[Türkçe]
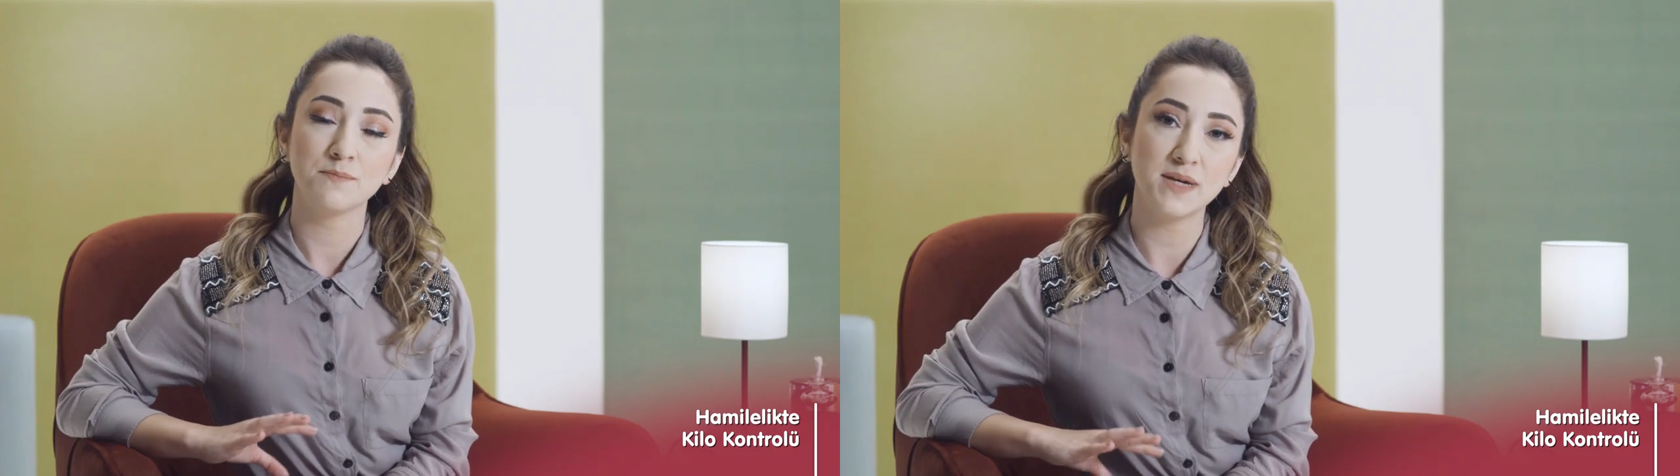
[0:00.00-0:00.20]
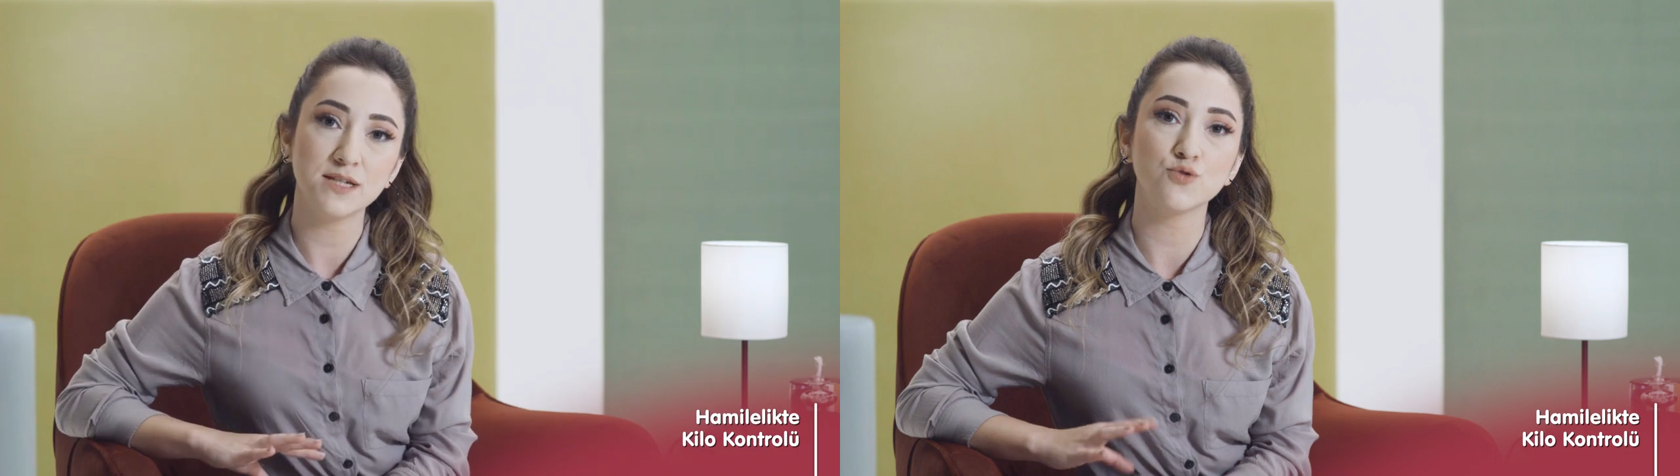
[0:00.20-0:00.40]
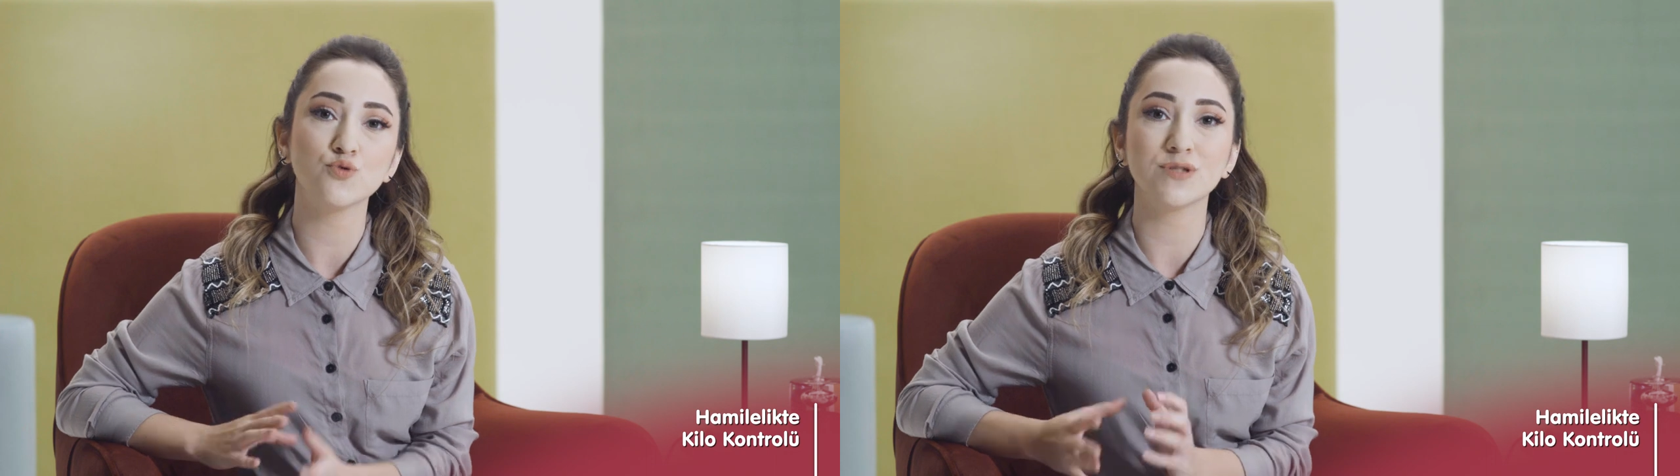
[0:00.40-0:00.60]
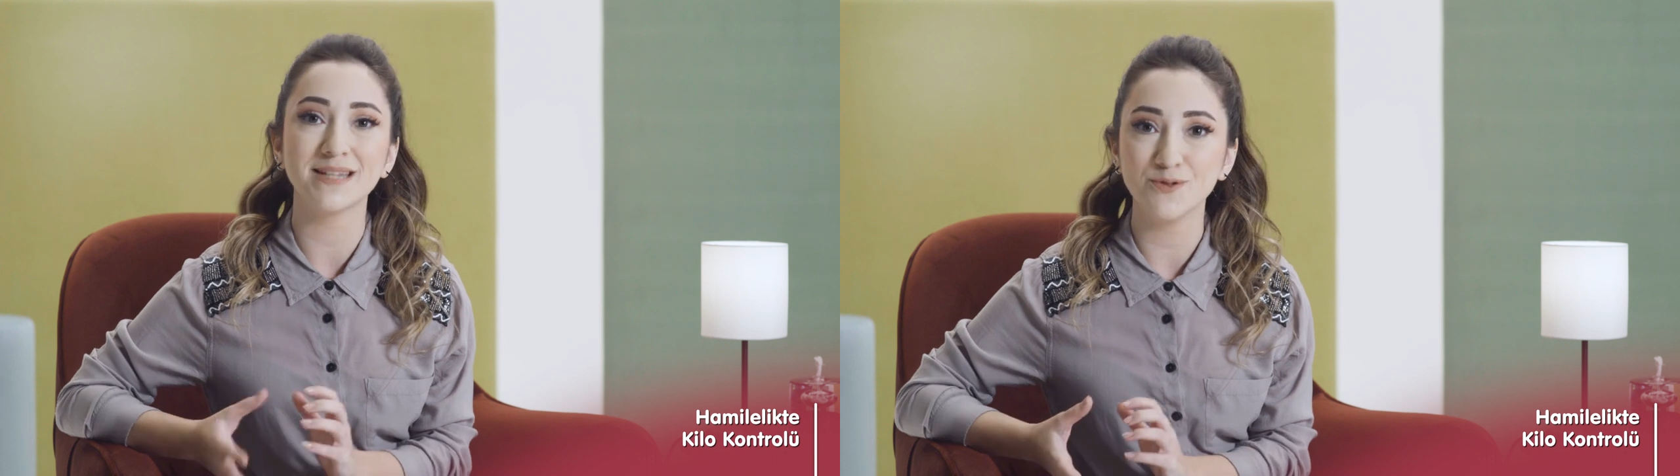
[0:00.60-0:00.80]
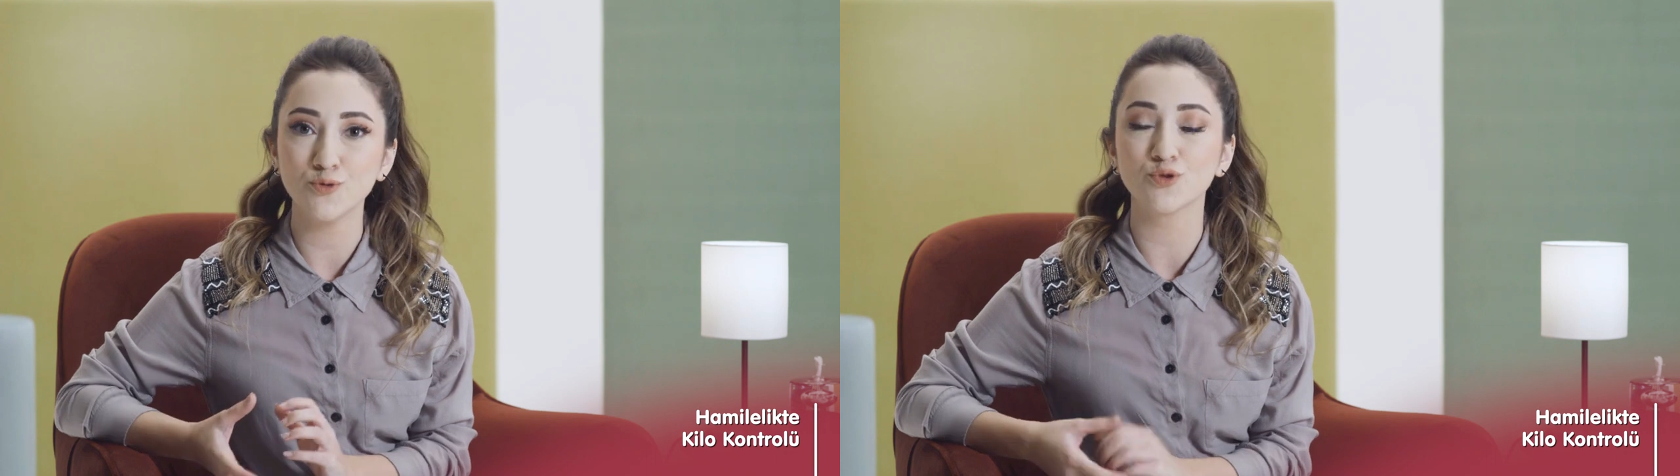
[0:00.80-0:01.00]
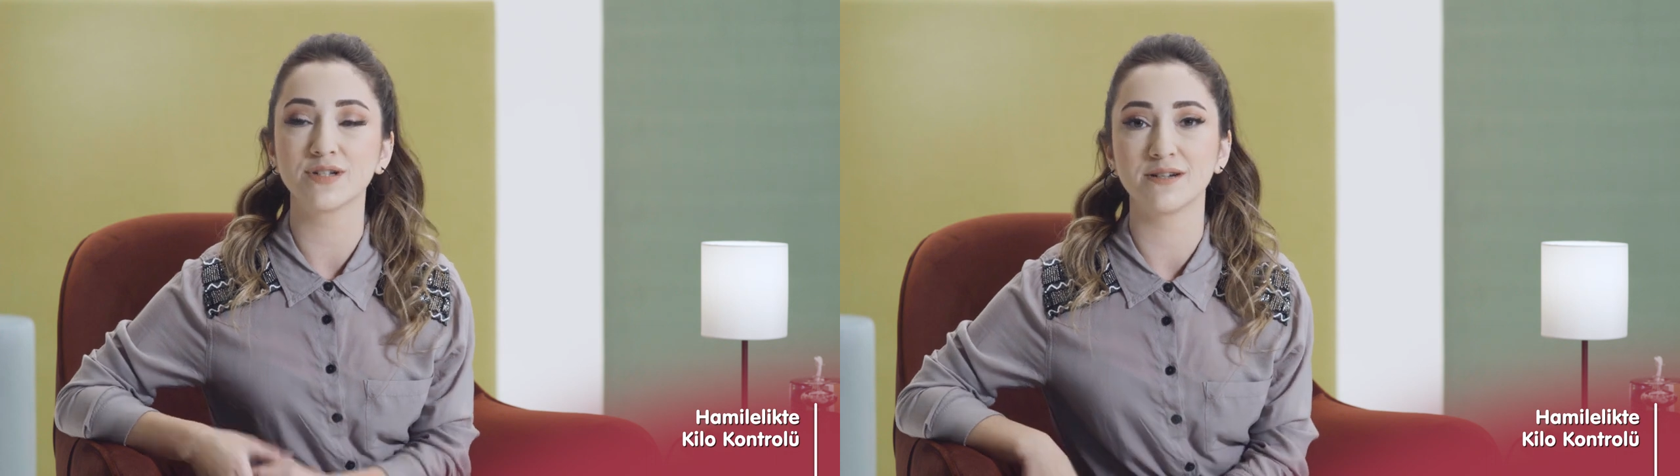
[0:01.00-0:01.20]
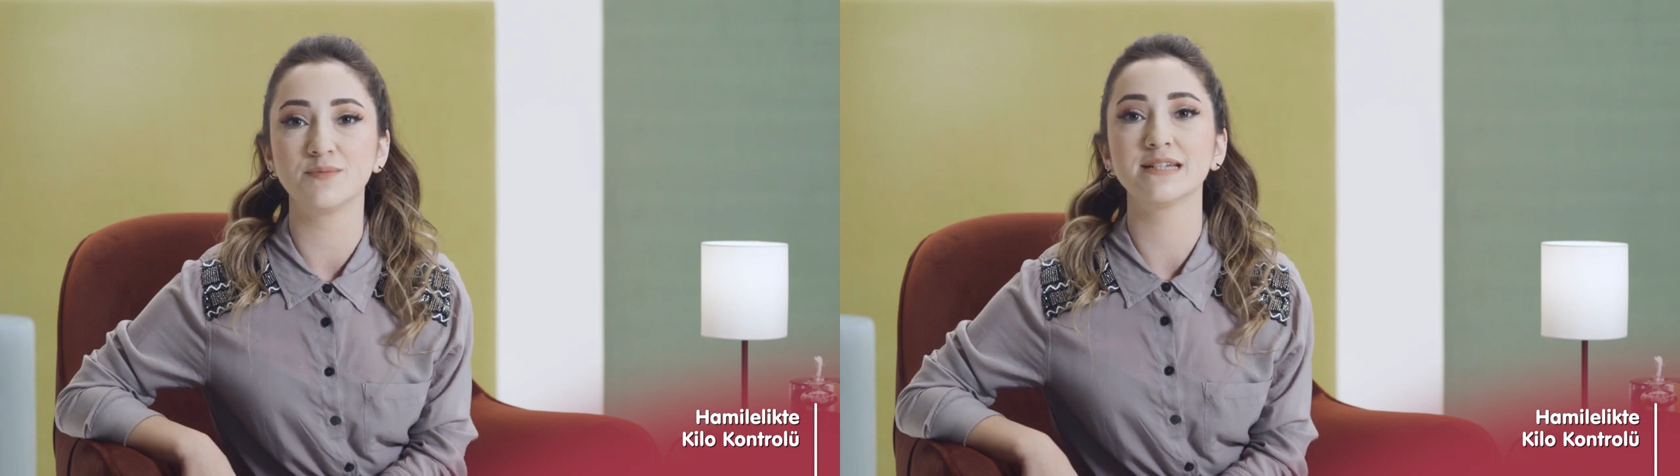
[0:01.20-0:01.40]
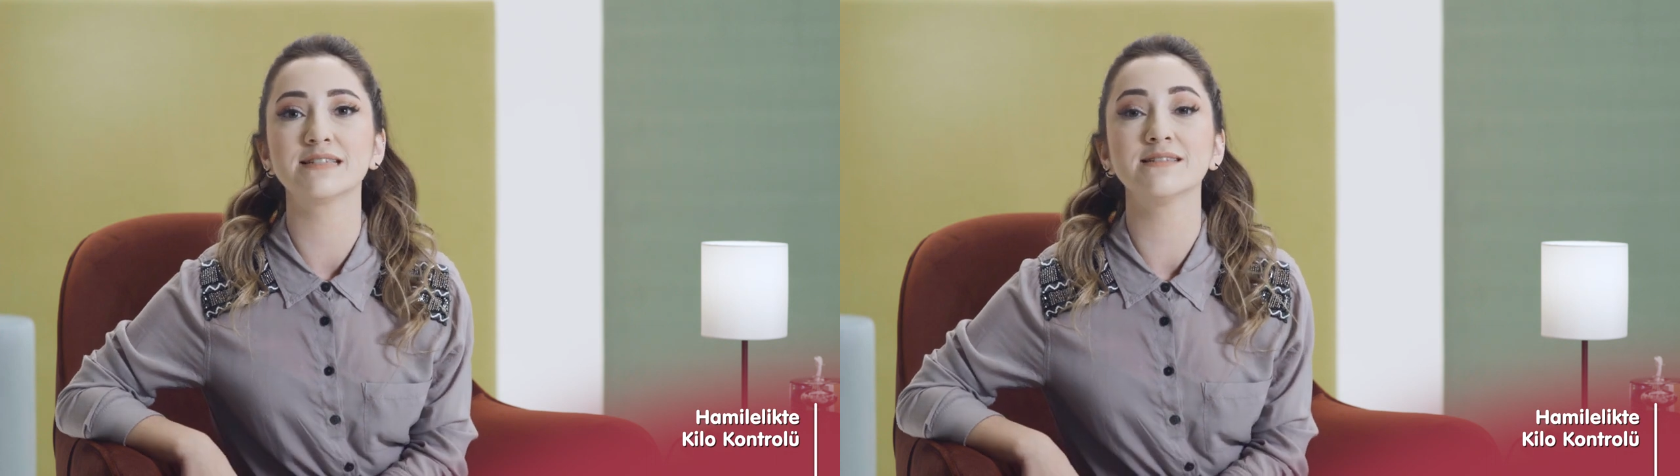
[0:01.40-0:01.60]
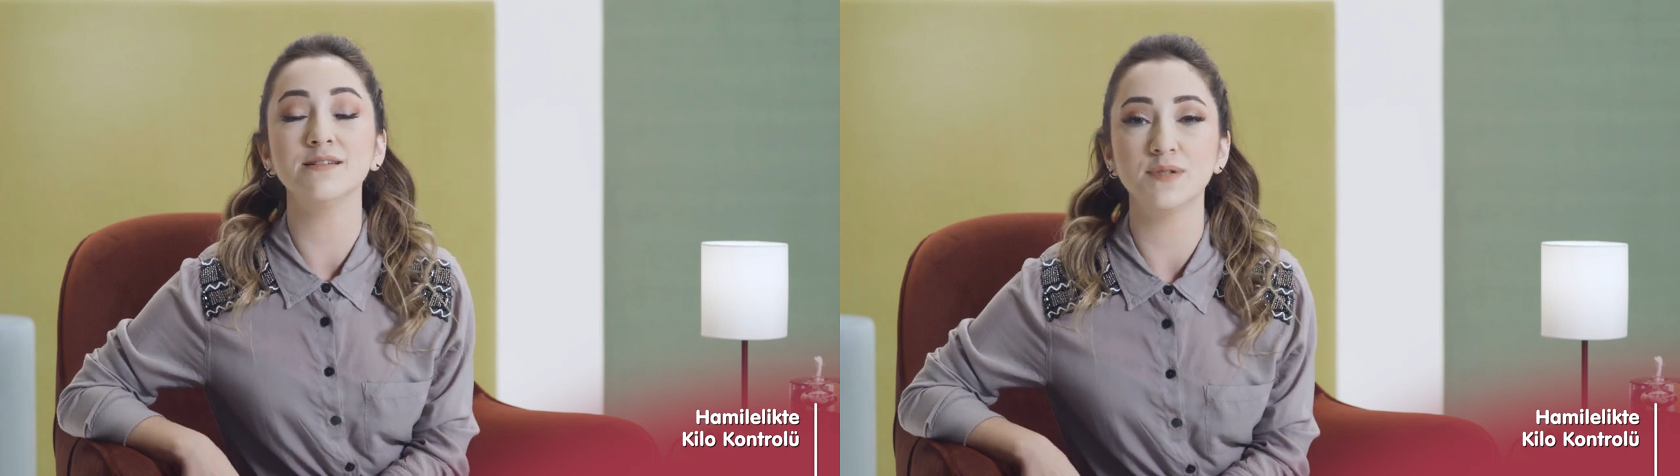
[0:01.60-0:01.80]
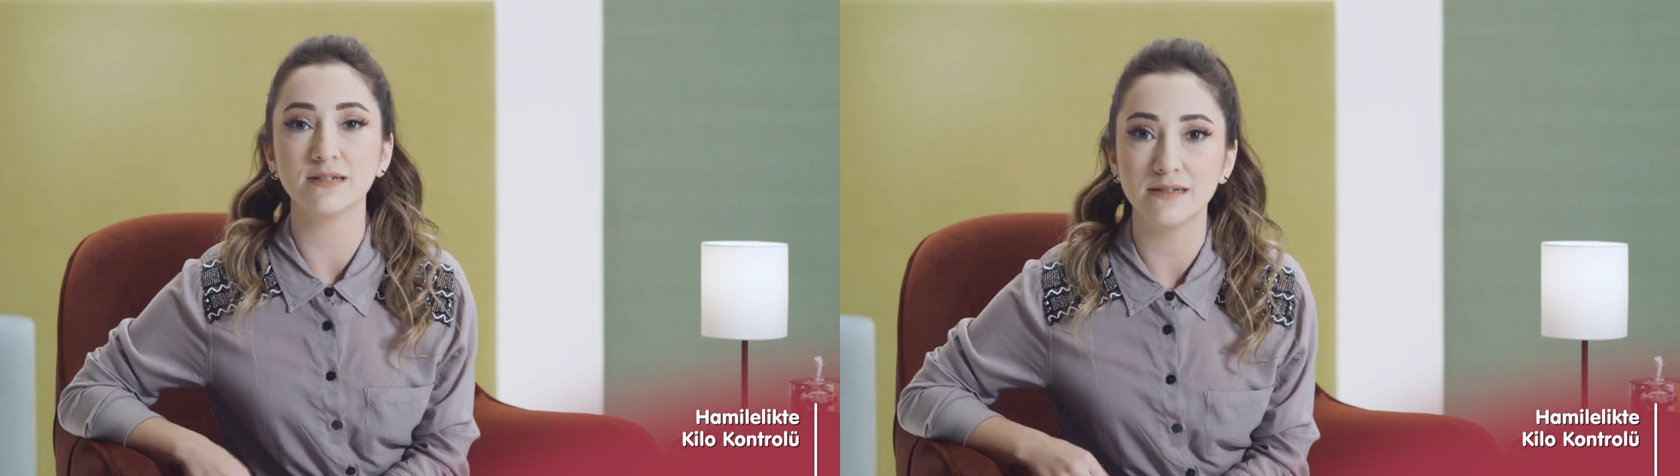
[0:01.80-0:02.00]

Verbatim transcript: 500-700 gram arasında bir